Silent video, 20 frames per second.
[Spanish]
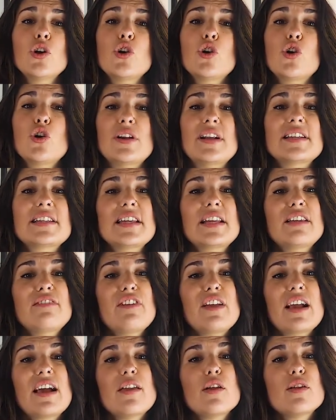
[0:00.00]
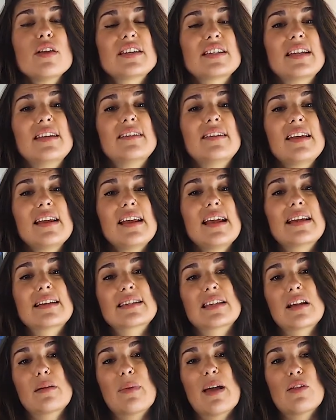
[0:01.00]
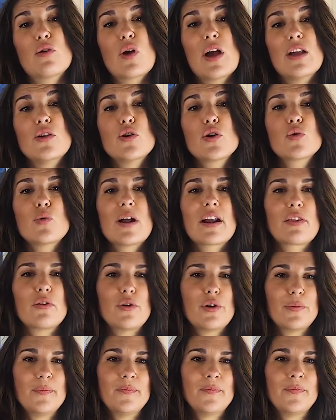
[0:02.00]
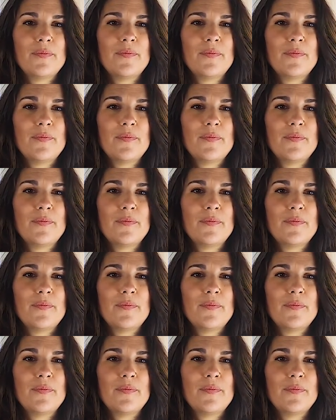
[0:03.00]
con el significado de sentir extremado calor o ardor.